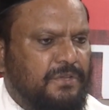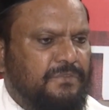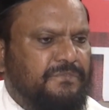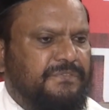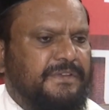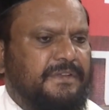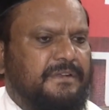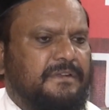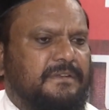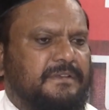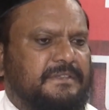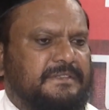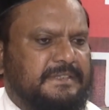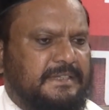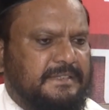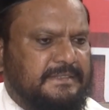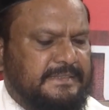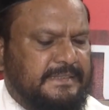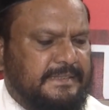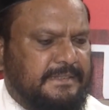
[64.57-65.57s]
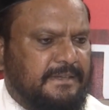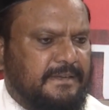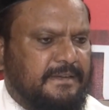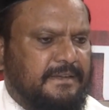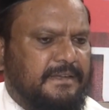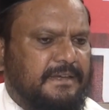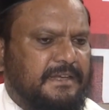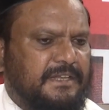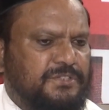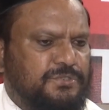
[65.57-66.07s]
फिर जलसे
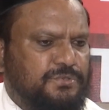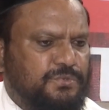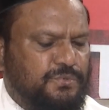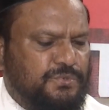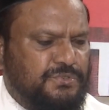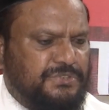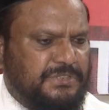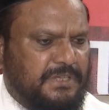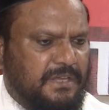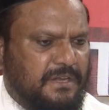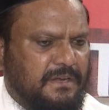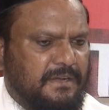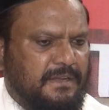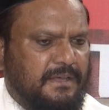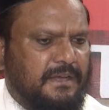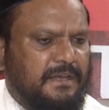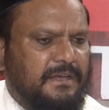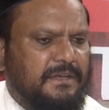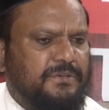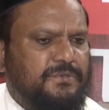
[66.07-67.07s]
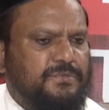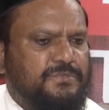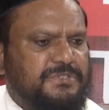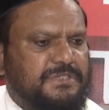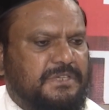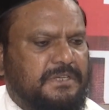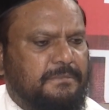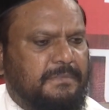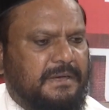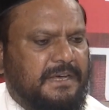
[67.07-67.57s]
करना जुलूस करना
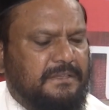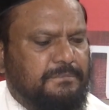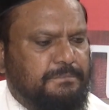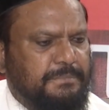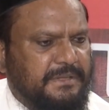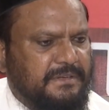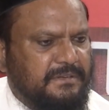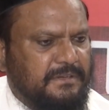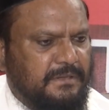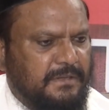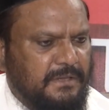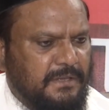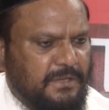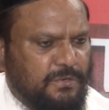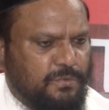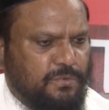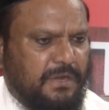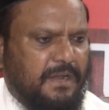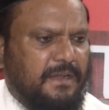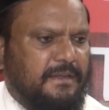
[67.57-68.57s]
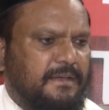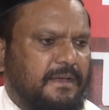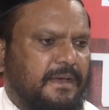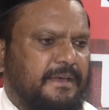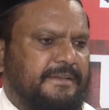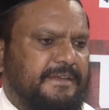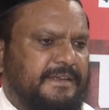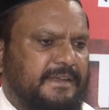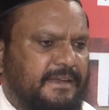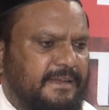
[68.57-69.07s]
उसके बाद फिर कुरान
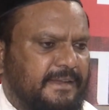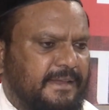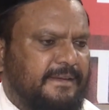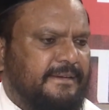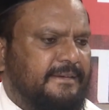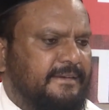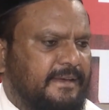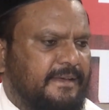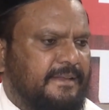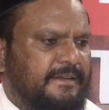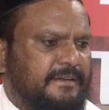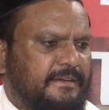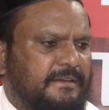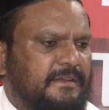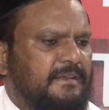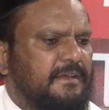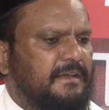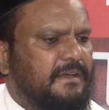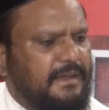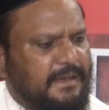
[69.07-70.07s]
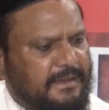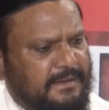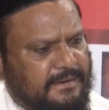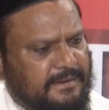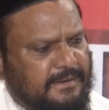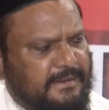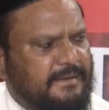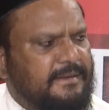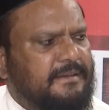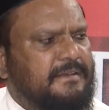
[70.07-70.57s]
खानी लंगर
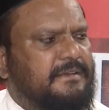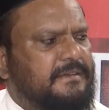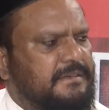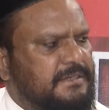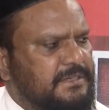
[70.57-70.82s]
अलग अलग